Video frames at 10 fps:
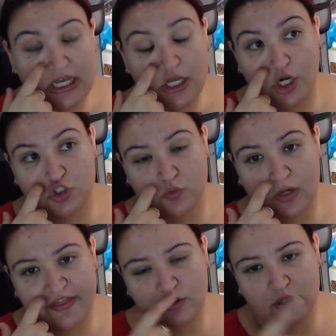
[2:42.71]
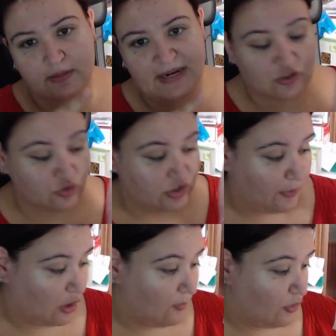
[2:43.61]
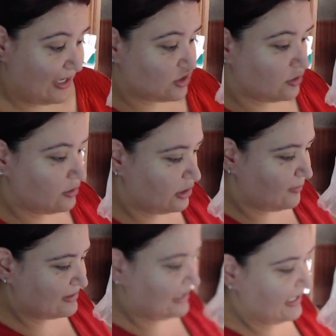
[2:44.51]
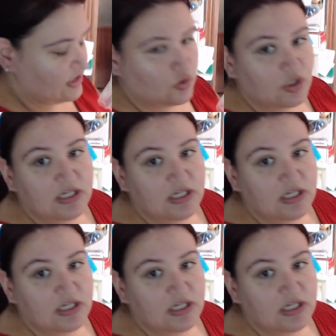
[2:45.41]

Los suelo hacer para sushi, porque como ya son, no tengo más el que eso,